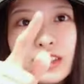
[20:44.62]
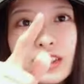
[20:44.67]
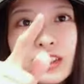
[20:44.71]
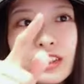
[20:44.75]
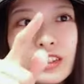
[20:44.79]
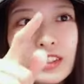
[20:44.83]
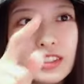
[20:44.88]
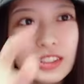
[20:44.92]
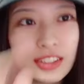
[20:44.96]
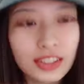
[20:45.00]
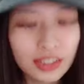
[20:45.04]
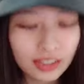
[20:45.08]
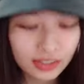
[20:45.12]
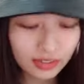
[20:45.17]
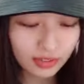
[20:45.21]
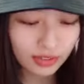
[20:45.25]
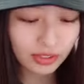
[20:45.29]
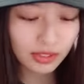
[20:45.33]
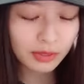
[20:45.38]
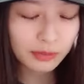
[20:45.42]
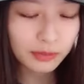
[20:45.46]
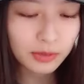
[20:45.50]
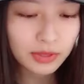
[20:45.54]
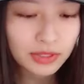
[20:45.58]
ソング、こ
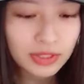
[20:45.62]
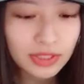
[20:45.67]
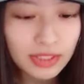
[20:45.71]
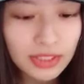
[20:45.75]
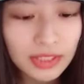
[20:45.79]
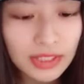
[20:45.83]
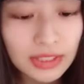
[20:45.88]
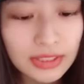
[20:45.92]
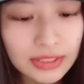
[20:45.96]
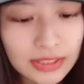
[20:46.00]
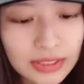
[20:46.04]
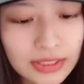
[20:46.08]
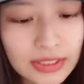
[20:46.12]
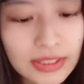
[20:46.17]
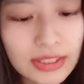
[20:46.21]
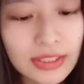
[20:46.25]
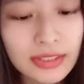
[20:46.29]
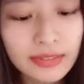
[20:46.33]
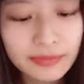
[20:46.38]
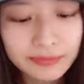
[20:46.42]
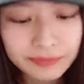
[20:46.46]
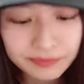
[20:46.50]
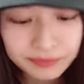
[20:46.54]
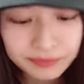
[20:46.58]
れも好きだし、